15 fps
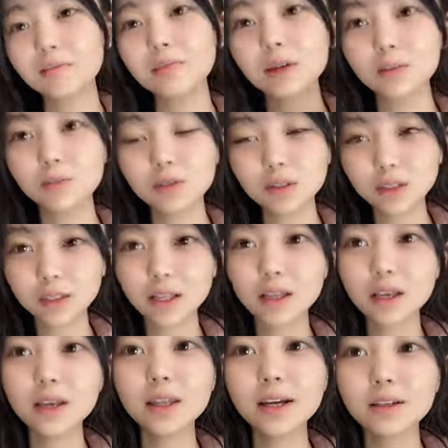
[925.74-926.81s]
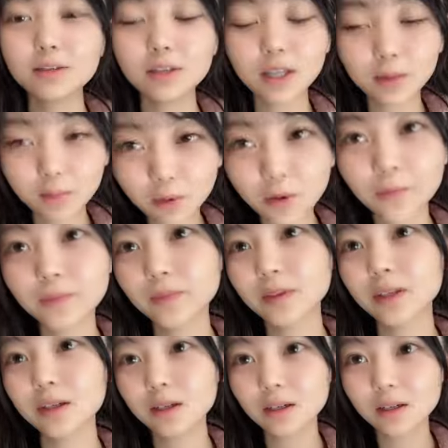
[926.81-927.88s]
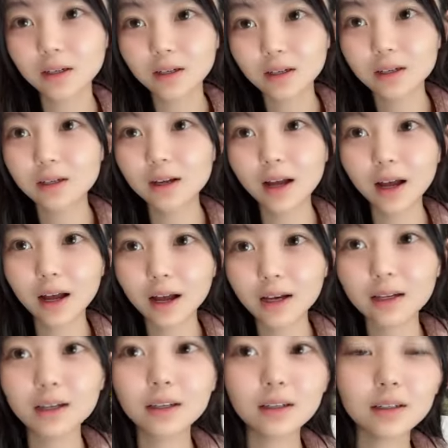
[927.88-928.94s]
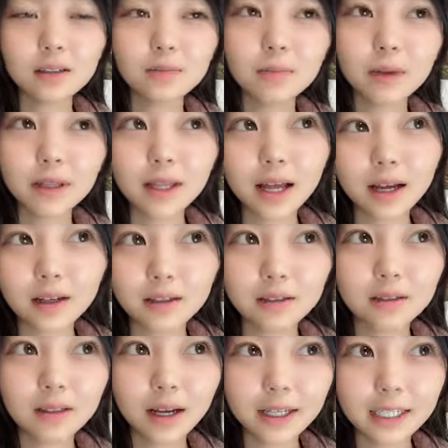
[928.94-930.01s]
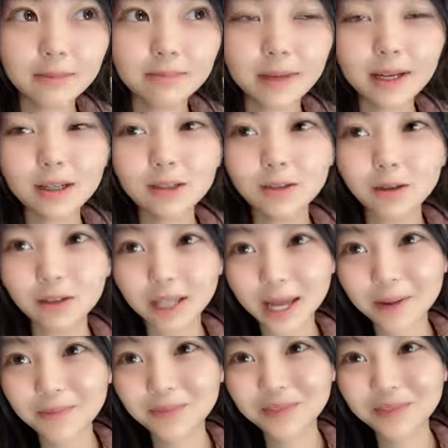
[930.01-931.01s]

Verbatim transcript: まあもしできなくてもあまた始めるので